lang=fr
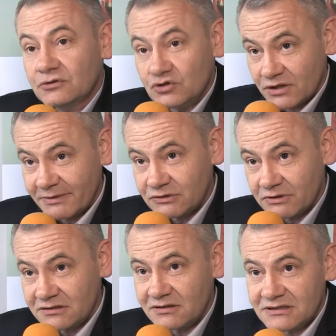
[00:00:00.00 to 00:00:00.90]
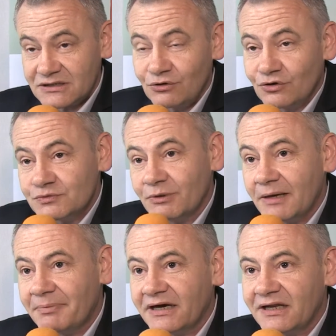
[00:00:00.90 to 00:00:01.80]
Deuxième actualité, c'est le lancement
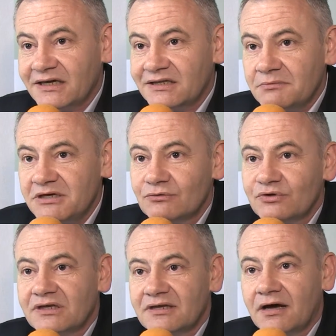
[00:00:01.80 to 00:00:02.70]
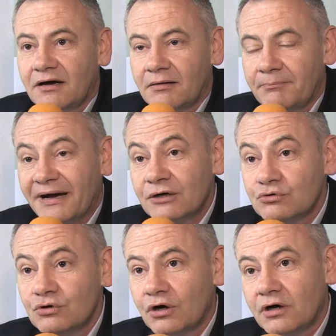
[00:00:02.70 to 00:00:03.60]
de la Pérenne Academy, donc, qui est un
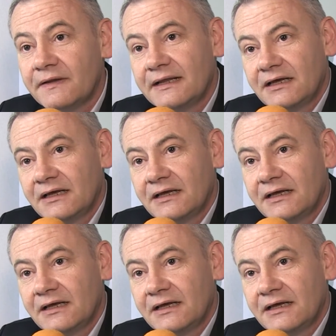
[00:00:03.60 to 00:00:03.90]
parcours